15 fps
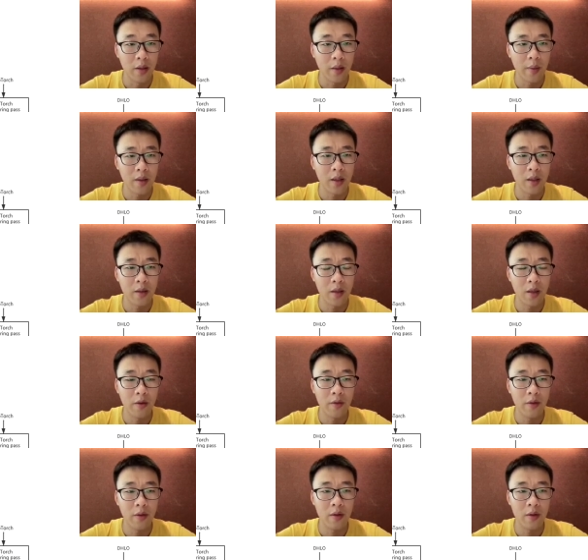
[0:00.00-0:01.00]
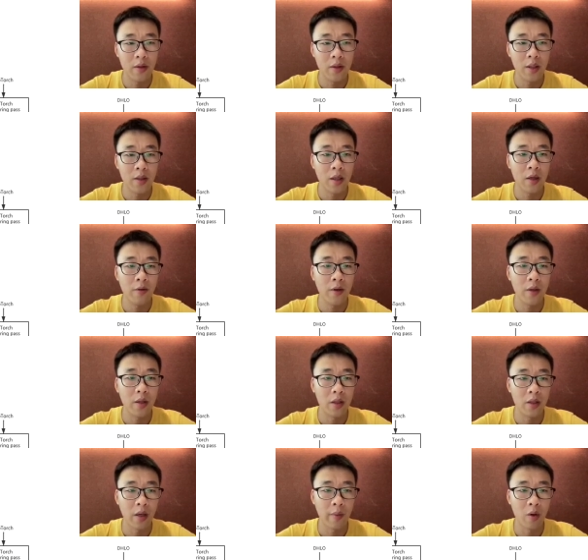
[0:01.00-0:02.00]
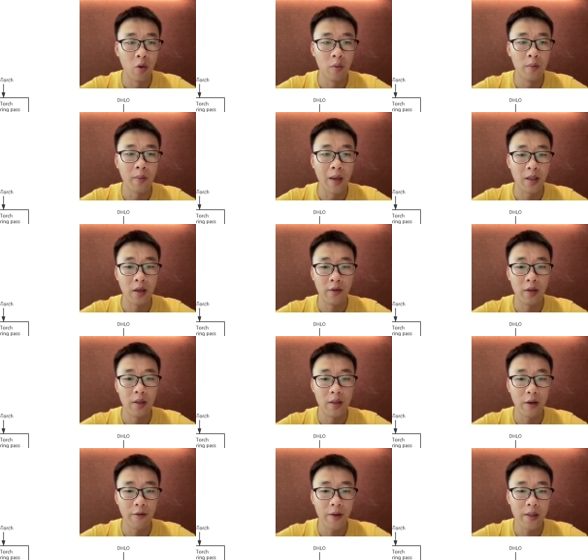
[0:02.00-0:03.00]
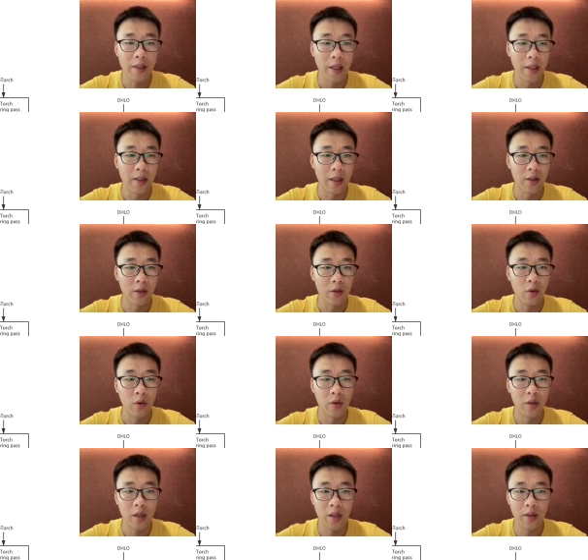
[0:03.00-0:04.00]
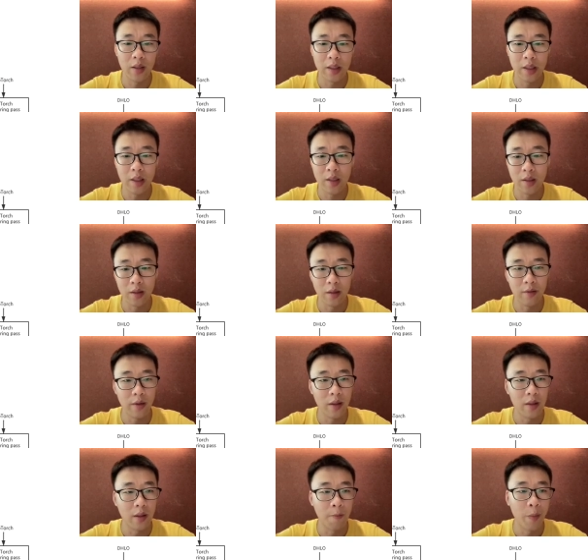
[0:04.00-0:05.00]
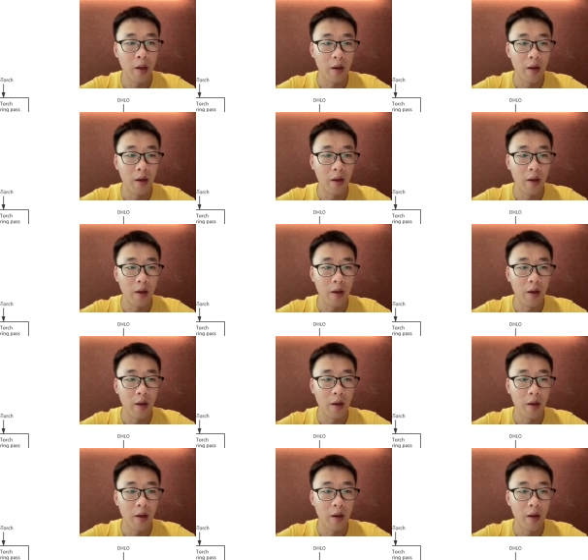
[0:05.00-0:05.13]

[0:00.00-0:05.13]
那么在这个问题下面，我们把这个问题再分解一下，其实会有这样的一些子的问题。